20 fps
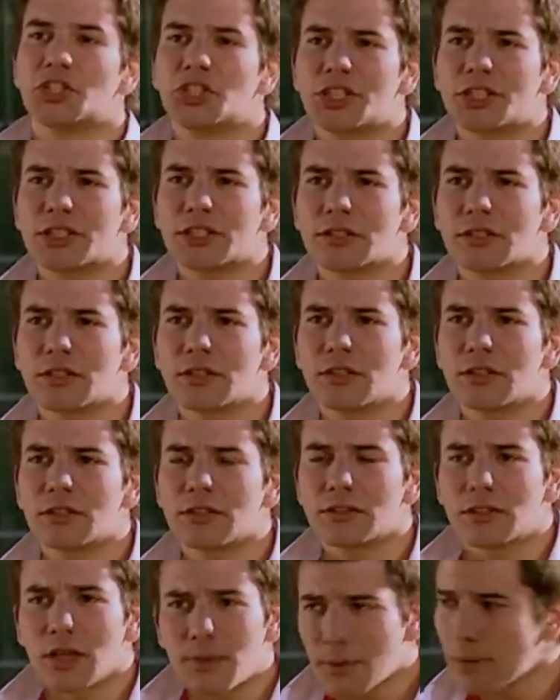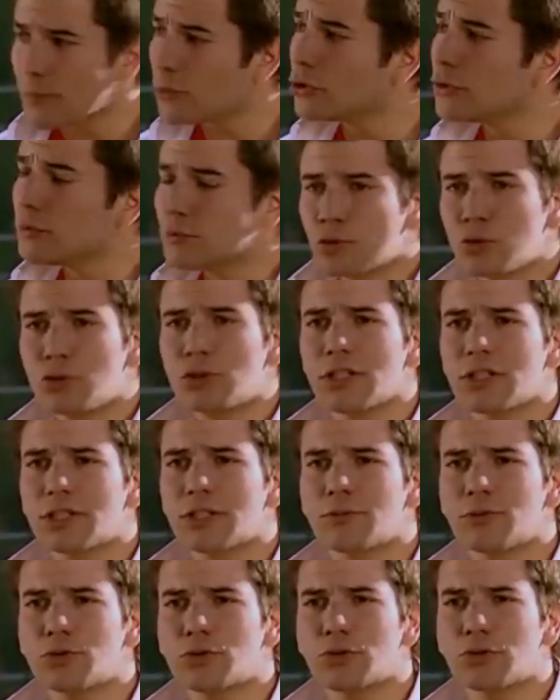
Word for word: Şşt. Tamam oğlum duyacak şimdi